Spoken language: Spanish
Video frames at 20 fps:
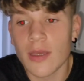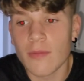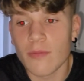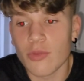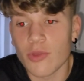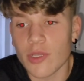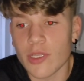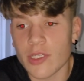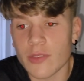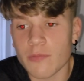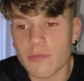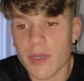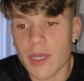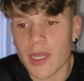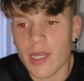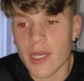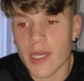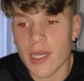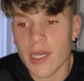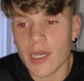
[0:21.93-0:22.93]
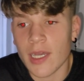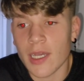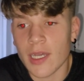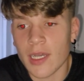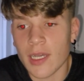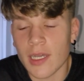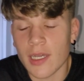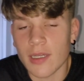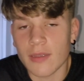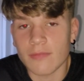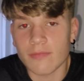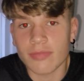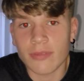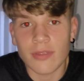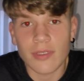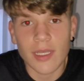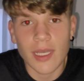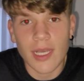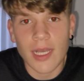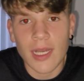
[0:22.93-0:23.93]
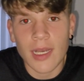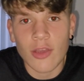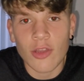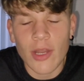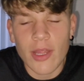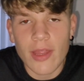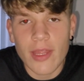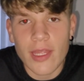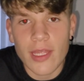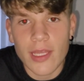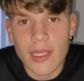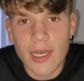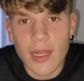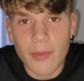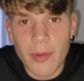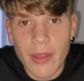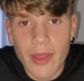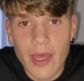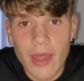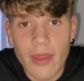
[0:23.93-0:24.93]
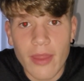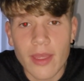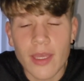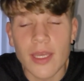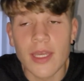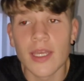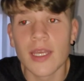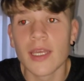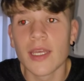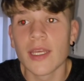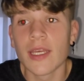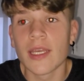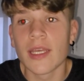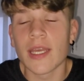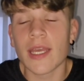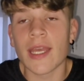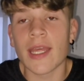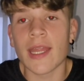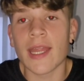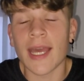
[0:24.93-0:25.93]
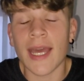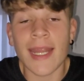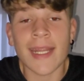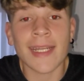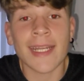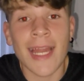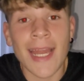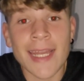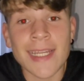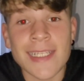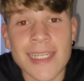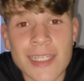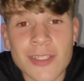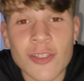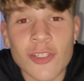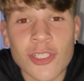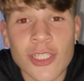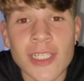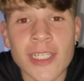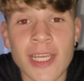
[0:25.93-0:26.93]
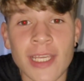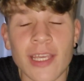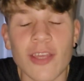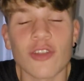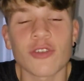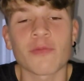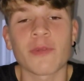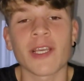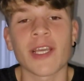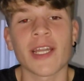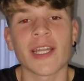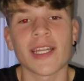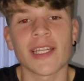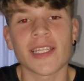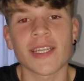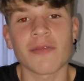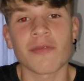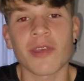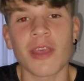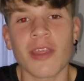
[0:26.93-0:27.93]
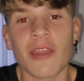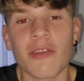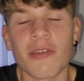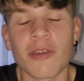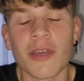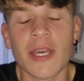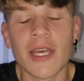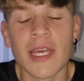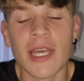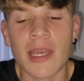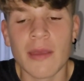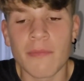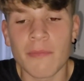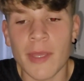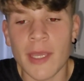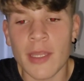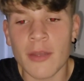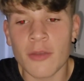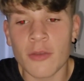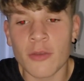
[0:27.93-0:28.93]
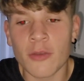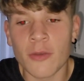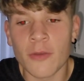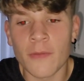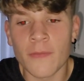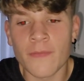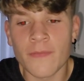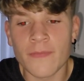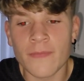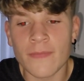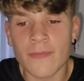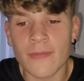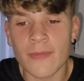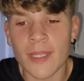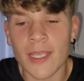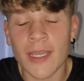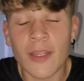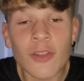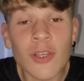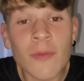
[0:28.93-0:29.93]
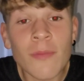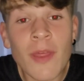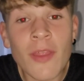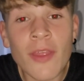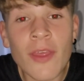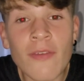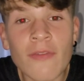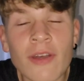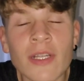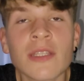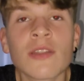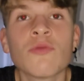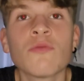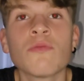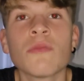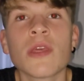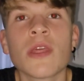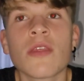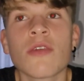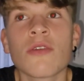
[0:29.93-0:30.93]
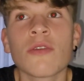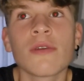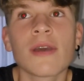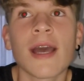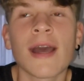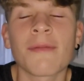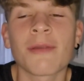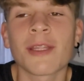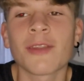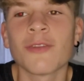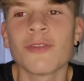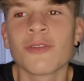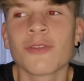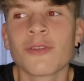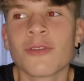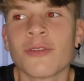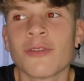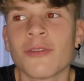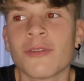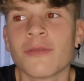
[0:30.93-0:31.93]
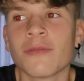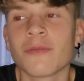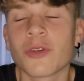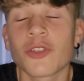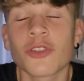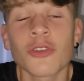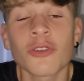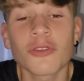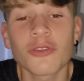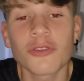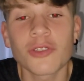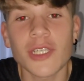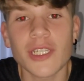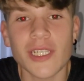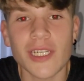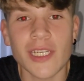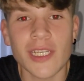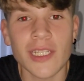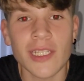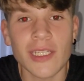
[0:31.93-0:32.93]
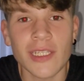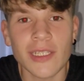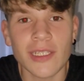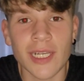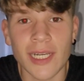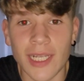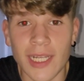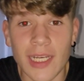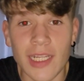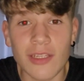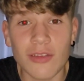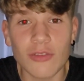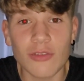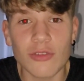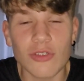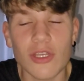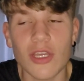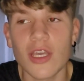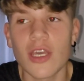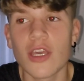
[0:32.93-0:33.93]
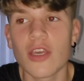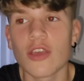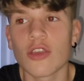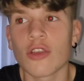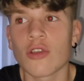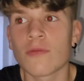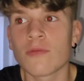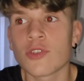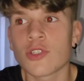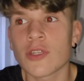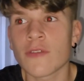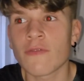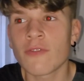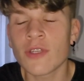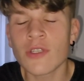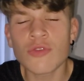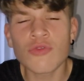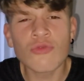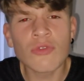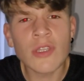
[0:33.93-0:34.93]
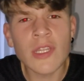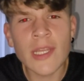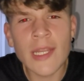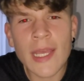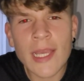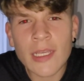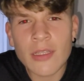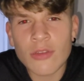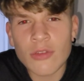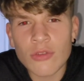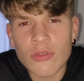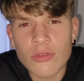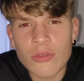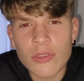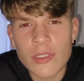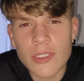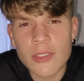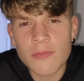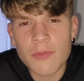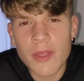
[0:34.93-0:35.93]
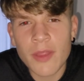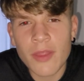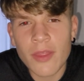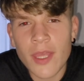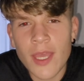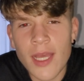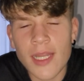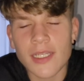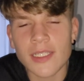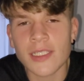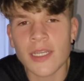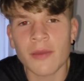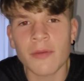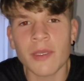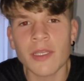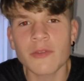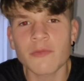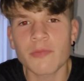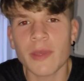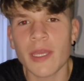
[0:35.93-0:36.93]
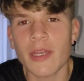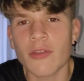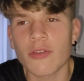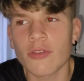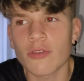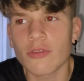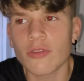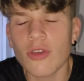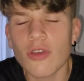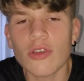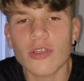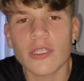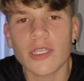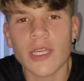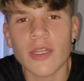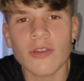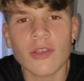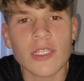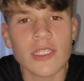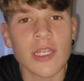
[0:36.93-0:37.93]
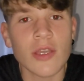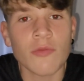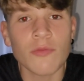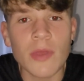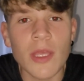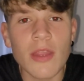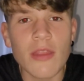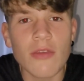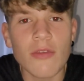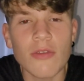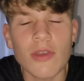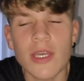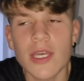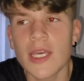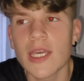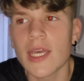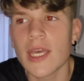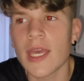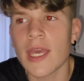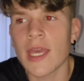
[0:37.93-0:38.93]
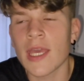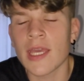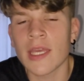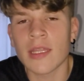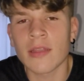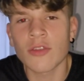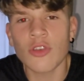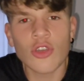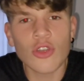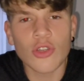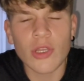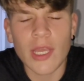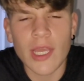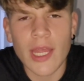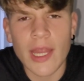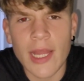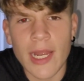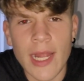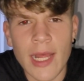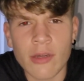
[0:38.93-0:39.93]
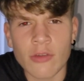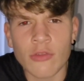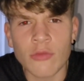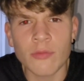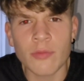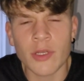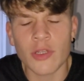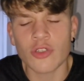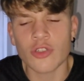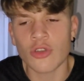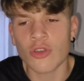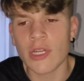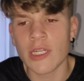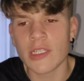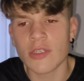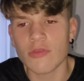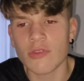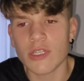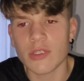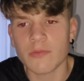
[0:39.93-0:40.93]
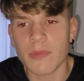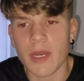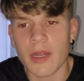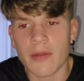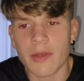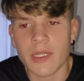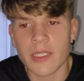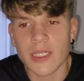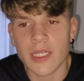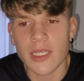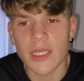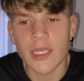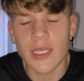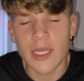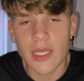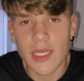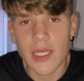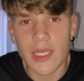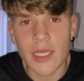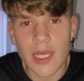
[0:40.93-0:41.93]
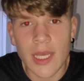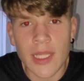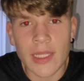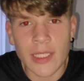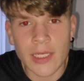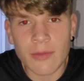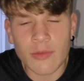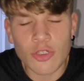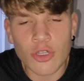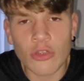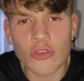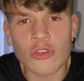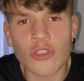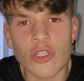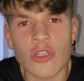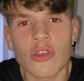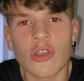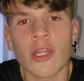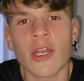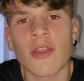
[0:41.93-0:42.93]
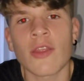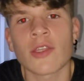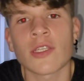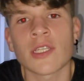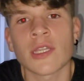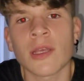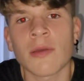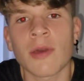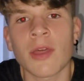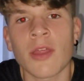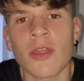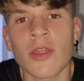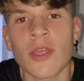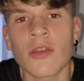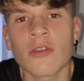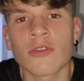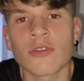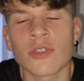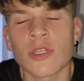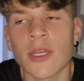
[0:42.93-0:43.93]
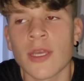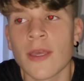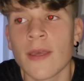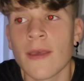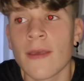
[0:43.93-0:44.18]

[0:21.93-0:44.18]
pues para, a la hora de la verdad, eh, dejar claras las cosas que quiero explicar en ese vídeo. Pero mm, creo que me hacía falta un vídeo hablando con vosotros, así tranquilitos, como si fuese un directo especial, ¿sabéis? Pero no, quiero que sea un vídeo. Eh, no creo que quede largo, pero son así unas palabras entre vosotros y yo que necesitaba deciros.